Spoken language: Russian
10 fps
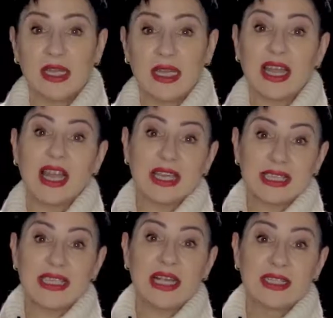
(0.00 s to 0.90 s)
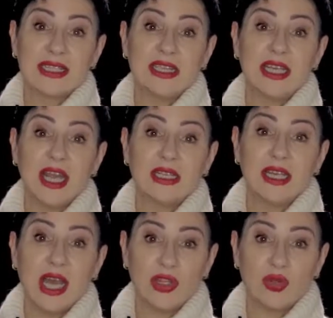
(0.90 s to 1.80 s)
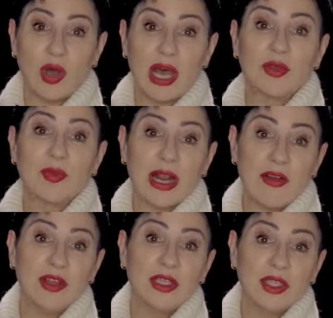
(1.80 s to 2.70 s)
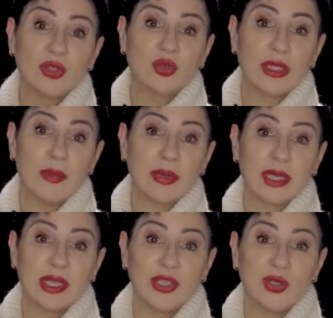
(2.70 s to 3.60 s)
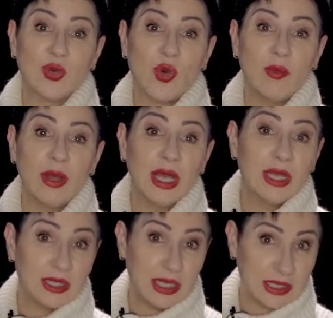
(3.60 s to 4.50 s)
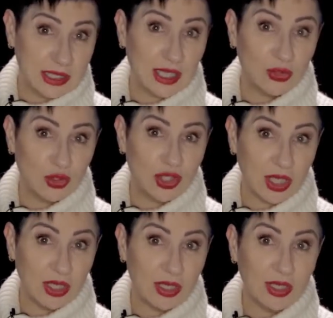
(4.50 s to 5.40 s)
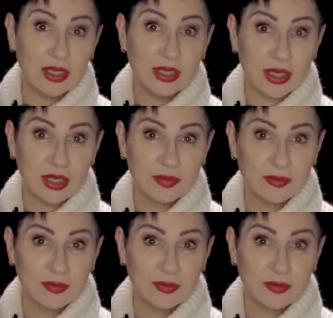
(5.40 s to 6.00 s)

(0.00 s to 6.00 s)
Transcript: как оказался Адриан Канду, отправленный туда плохотником для следующей игры.